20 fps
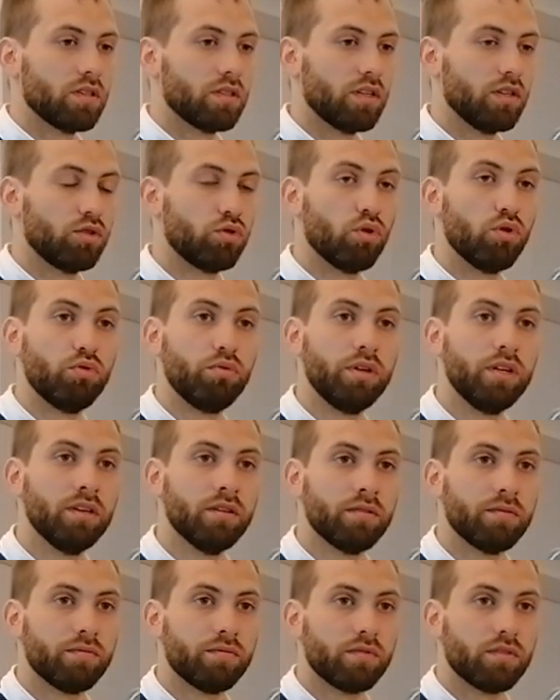C'est celui
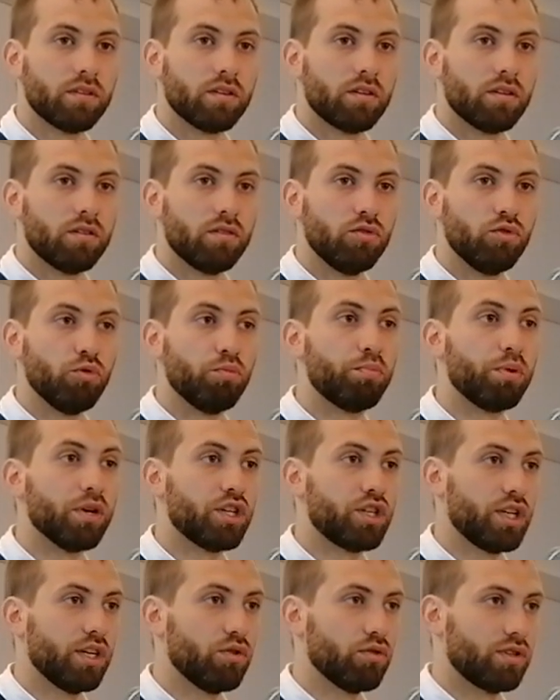du
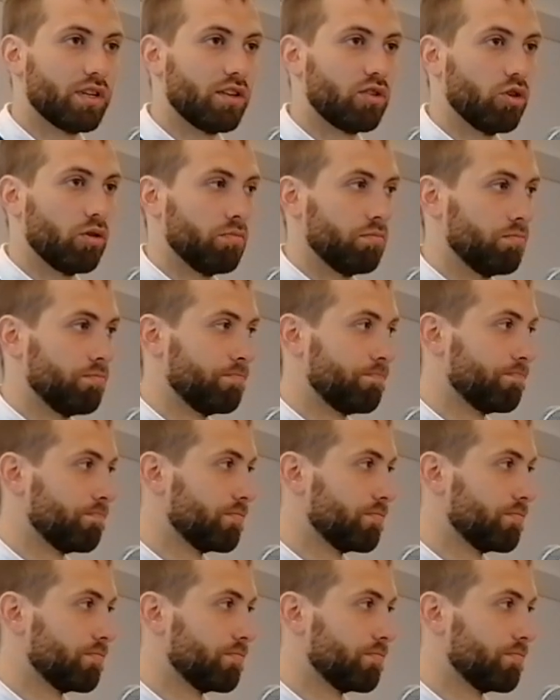péché de cet homme.